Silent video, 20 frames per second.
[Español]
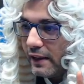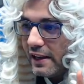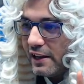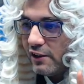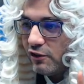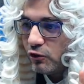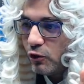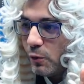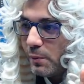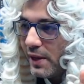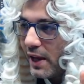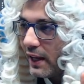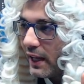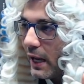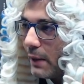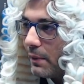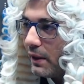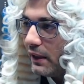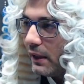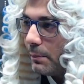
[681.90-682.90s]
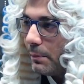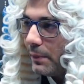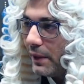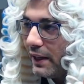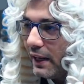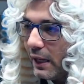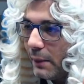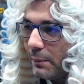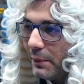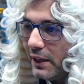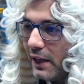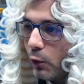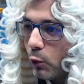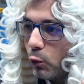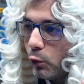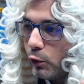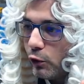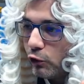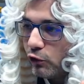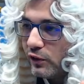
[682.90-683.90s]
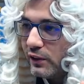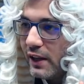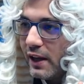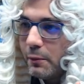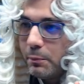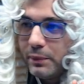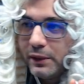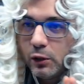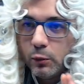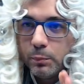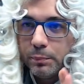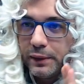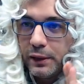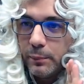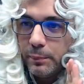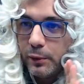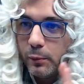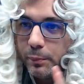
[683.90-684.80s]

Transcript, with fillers: Esto me acaba de picar a mí la curiosidad, pero, pero, pero,